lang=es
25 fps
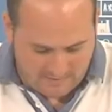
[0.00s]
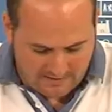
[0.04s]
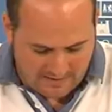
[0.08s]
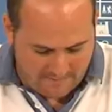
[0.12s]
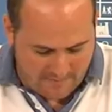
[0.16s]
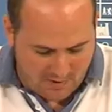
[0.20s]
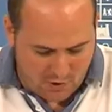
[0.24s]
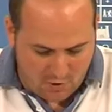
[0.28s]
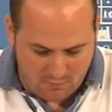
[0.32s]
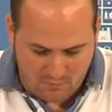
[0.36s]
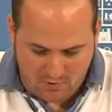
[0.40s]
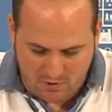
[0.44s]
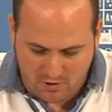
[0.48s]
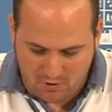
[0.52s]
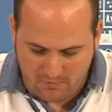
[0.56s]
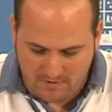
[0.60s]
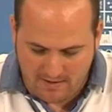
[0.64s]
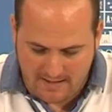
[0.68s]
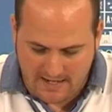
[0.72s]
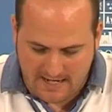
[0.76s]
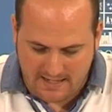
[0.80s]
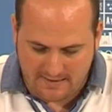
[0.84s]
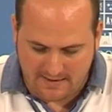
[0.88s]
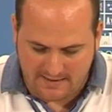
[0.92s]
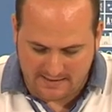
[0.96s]
también como
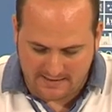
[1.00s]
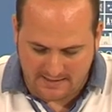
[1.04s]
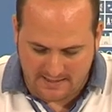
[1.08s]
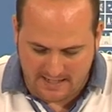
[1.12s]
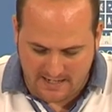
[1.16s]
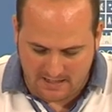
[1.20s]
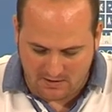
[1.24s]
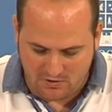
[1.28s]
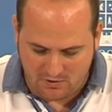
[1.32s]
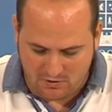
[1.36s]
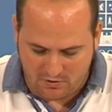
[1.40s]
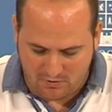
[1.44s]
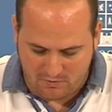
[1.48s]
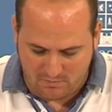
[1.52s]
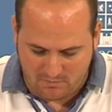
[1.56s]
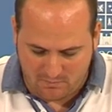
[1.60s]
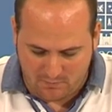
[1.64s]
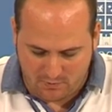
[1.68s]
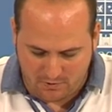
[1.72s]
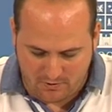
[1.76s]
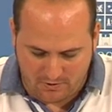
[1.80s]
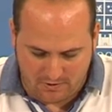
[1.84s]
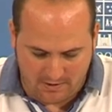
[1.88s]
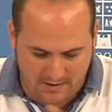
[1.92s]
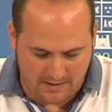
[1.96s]
novedad, este año
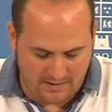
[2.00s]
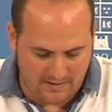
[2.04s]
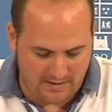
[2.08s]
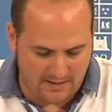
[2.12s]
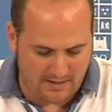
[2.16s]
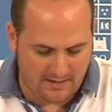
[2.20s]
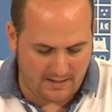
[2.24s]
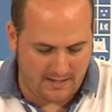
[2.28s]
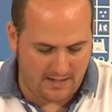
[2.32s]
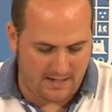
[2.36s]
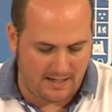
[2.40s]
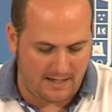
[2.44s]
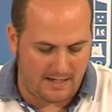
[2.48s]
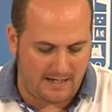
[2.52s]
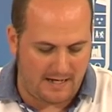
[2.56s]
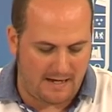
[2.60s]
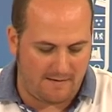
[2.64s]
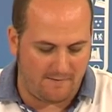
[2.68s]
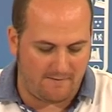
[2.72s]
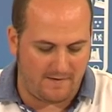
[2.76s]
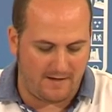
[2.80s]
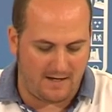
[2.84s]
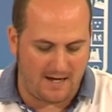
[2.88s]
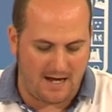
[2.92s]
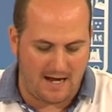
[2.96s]
puedo decir que la
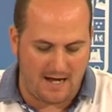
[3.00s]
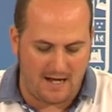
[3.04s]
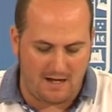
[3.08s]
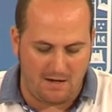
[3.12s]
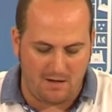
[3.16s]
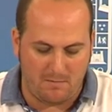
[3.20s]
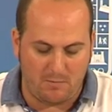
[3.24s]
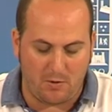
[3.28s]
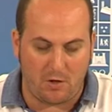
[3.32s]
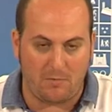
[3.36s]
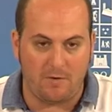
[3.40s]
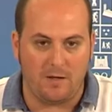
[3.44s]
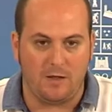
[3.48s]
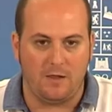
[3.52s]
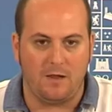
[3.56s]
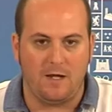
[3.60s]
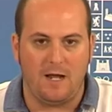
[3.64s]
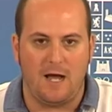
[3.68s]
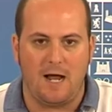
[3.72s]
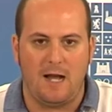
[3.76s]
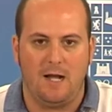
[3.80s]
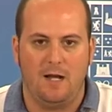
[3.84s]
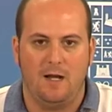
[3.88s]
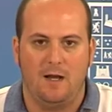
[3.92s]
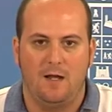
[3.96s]
final
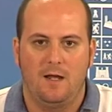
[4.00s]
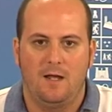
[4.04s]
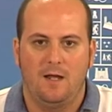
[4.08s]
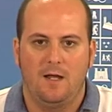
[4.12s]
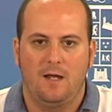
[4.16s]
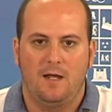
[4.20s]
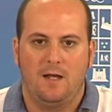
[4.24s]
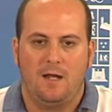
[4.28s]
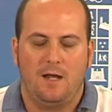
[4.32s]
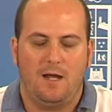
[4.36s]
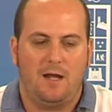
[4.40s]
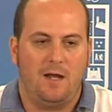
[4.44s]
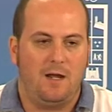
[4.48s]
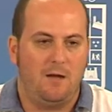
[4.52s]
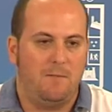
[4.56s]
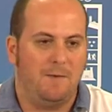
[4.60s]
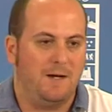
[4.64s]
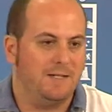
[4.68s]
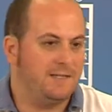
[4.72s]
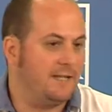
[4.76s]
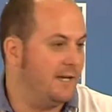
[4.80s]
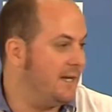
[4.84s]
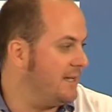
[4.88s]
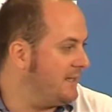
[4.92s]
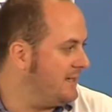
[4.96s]
provincial eh, va a
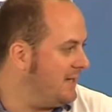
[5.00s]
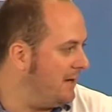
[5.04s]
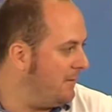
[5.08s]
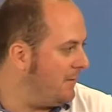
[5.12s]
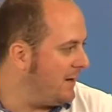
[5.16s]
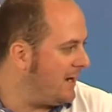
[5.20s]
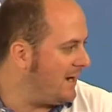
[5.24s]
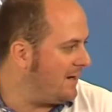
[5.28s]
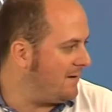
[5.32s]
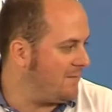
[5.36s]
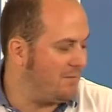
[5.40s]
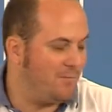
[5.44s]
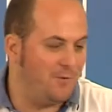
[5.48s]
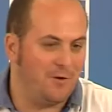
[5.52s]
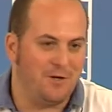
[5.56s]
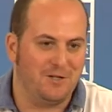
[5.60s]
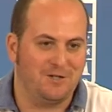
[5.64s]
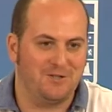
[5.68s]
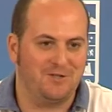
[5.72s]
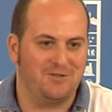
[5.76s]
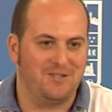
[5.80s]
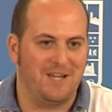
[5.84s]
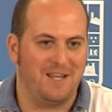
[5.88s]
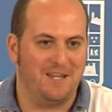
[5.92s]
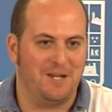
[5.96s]
ser en Yebra, por
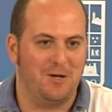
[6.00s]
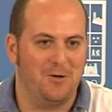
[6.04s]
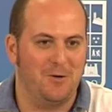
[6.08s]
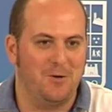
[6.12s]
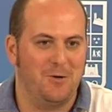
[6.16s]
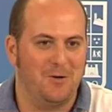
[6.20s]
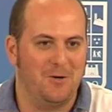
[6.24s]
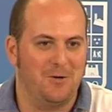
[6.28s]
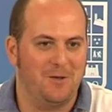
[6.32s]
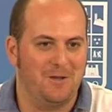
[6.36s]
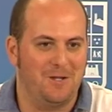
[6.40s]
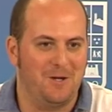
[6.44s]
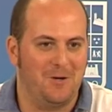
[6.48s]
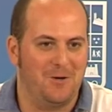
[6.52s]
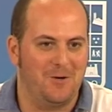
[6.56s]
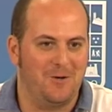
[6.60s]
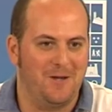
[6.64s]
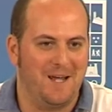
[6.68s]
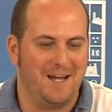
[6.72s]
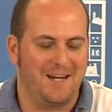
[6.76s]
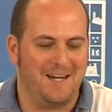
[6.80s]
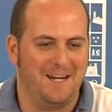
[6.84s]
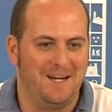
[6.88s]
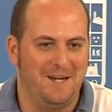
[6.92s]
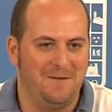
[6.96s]
eso está Diego, Diego
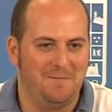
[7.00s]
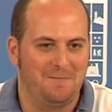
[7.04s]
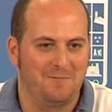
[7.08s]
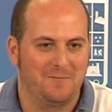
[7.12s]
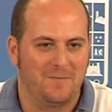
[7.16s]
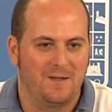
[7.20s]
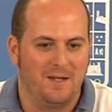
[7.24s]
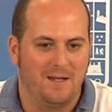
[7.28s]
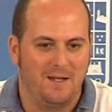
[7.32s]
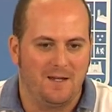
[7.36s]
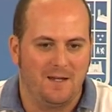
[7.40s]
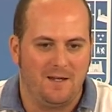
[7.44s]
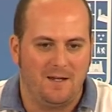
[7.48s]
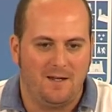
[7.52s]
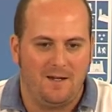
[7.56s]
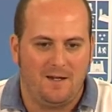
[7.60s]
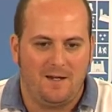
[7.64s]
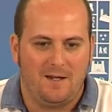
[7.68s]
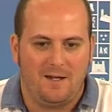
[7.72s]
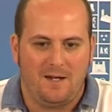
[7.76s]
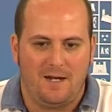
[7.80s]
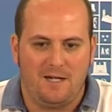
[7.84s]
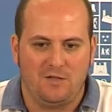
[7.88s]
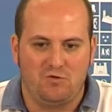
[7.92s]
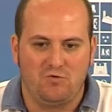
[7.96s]
aquí.
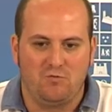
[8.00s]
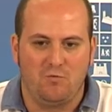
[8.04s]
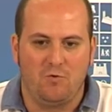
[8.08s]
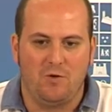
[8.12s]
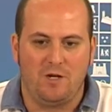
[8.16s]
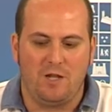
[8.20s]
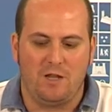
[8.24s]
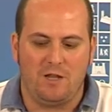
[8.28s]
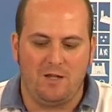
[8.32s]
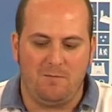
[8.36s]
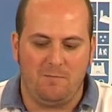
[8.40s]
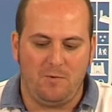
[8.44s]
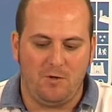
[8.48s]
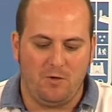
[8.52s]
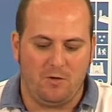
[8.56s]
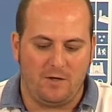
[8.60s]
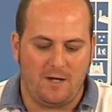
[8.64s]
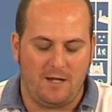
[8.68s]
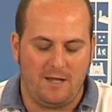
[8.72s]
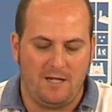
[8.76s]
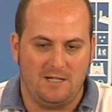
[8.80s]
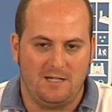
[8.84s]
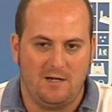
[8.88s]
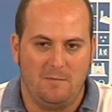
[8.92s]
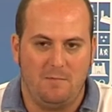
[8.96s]
Es un municipio
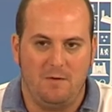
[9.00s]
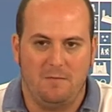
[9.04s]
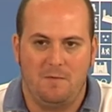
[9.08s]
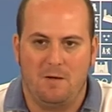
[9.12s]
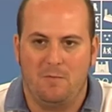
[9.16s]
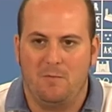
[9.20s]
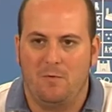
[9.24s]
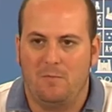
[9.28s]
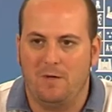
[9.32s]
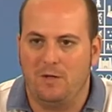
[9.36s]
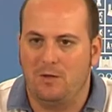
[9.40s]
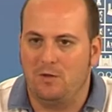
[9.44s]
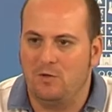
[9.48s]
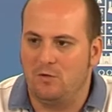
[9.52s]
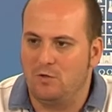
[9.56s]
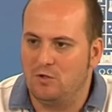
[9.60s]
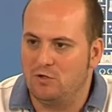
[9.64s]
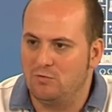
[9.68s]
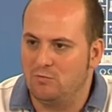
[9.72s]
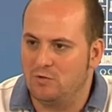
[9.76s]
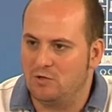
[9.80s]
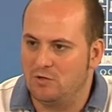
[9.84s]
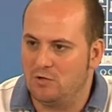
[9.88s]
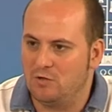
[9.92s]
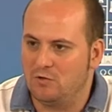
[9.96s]
que desde el primer momento nos
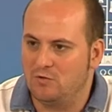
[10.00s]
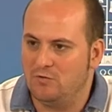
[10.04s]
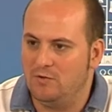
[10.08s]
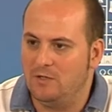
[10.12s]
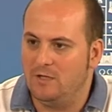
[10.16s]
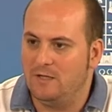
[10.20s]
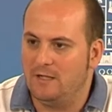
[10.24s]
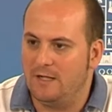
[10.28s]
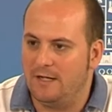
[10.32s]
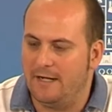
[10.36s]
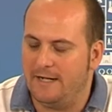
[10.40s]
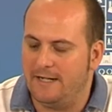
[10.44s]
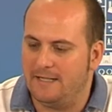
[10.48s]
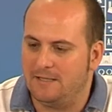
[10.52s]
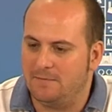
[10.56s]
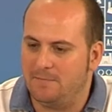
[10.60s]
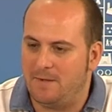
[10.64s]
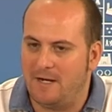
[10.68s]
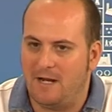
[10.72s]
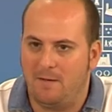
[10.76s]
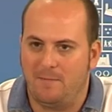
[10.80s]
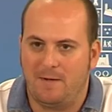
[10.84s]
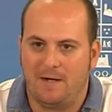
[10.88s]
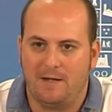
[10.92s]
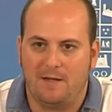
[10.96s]
mostró su interés
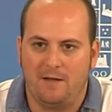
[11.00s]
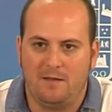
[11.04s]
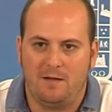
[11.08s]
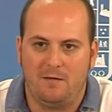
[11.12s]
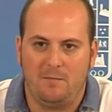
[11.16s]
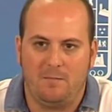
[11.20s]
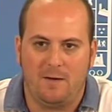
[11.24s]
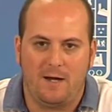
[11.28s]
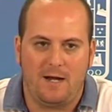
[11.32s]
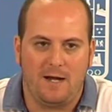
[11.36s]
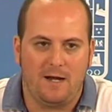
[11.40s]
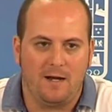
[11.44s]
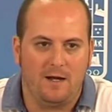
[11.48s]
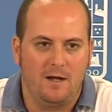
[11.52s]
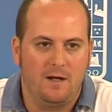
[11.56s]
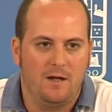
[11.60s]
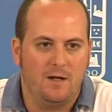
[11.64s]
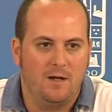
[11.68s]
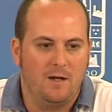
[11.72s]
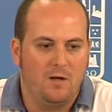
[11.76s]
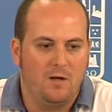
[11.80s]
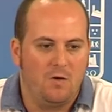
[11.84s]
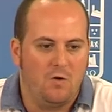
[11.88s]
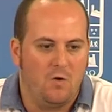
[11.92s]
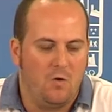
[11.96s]
para participar,
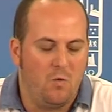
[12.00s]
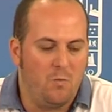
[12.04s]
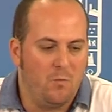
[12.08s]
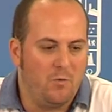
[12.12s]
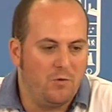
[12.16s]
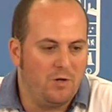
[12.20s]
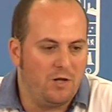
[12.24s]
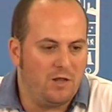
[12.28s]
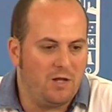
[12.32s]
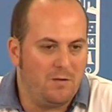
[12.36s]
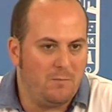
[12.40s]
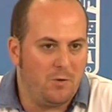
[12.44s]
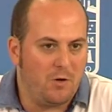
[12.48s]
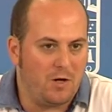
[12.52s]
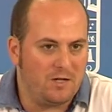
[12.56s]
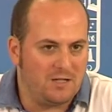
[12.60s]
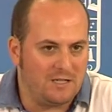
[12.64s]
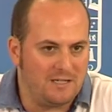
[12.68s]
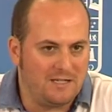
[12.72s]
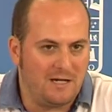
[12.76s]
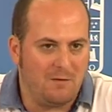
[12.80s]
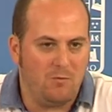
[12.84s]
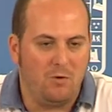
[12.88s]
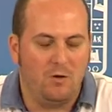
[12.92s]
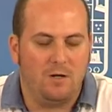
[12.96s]
un municipio que se
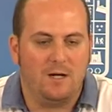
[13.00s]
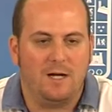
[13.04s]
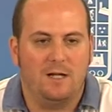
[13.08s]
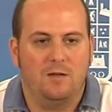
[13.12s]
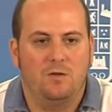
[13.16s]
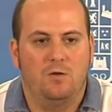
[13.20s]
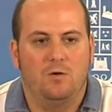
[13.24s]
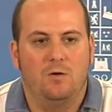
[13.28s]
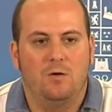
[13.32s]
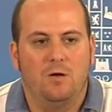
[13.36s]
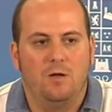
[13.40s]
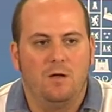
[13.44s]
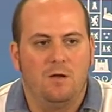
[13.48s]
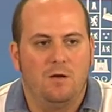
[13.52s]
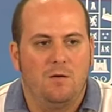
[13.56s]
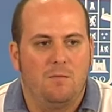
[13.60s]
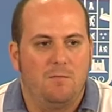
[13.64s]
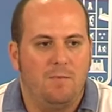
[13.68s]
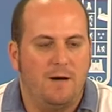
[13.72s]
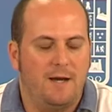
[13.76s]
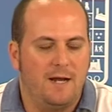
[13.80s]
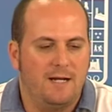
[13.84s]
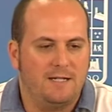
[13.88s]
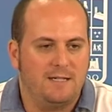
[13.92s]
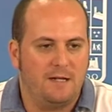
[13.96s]
está volcando
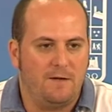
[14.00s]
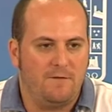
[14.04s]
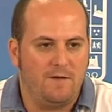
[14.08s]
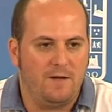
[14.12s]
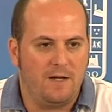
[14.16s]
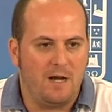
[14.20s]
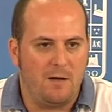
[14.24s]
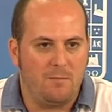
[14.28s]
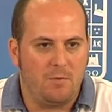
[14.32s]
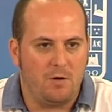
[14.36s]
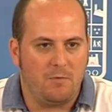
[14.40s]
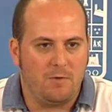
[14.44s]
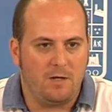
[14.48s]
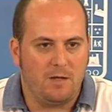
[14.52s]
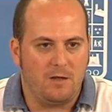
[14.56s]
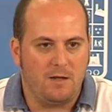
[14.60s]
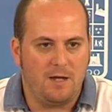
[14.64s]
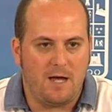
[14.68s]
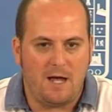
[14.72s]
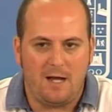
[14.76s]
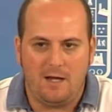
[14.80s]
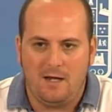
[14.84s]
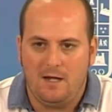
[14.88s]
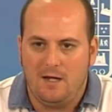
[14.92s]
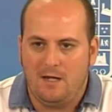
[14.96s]
para esa final
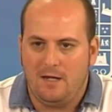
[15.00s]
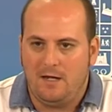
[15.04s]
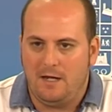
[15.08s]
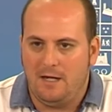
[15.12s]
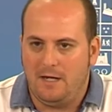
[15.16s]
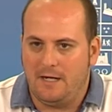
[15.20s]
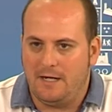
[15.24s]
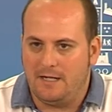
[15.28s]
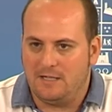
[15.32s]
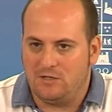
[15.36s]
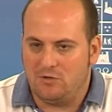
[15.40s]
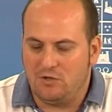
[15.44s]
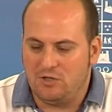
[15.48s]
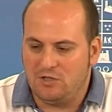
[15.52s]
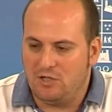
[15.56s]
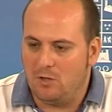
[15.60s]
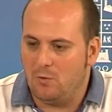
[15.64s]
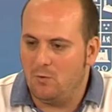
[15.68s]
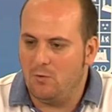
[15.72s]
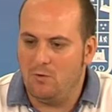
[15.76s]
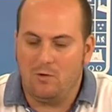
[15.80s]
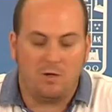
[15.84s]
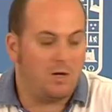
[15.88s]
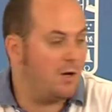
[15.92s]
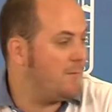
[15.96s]
provincial y que estoy
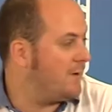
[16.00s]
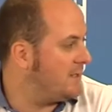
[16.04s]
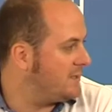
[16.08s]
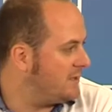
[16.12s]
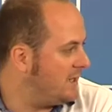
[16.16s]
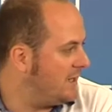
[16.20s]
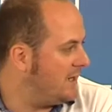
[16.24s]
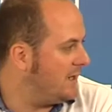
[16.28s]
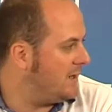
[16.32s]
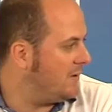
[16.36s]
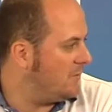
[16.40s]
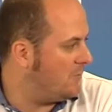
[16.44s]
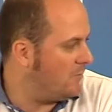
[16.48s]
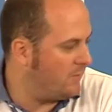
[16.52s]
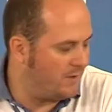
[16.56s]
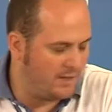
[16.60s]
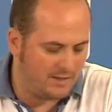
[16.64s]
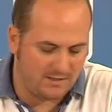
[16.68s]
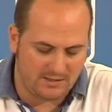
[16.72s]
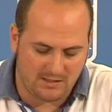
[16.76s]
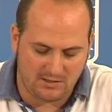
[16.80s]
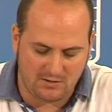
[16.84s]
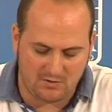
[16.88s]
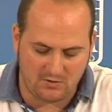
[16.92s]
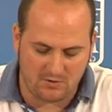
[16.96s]
seguro que va a ser un
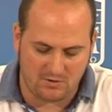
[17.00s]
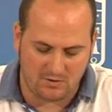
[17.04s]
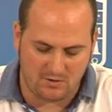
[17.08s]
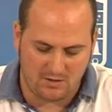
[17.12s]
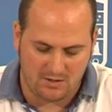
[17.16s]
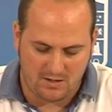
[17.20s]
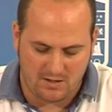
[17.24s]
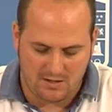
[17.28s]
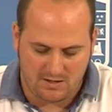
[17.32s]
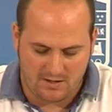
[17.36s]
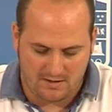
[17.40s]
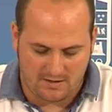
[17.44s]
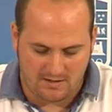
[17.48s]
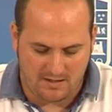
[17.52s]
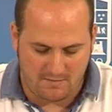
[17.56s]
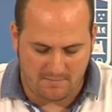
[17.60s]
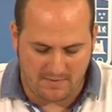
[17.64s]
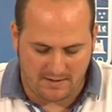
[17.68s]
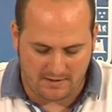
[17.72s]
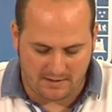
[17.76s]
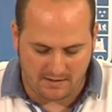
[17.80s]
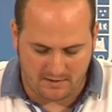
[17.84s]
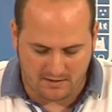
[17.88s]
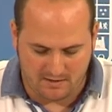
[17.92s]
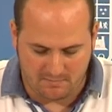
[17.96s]
éxito de
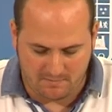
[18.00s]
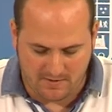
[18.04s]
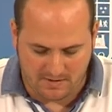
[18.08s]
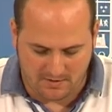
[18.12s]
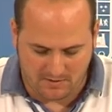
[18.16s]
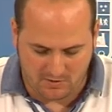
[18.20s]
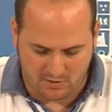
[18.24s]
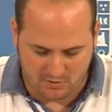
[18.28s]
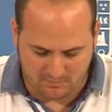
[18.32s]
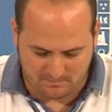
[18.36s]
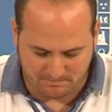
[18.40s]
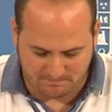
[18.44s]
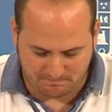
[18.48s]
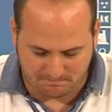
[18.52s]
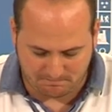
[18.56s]
participación.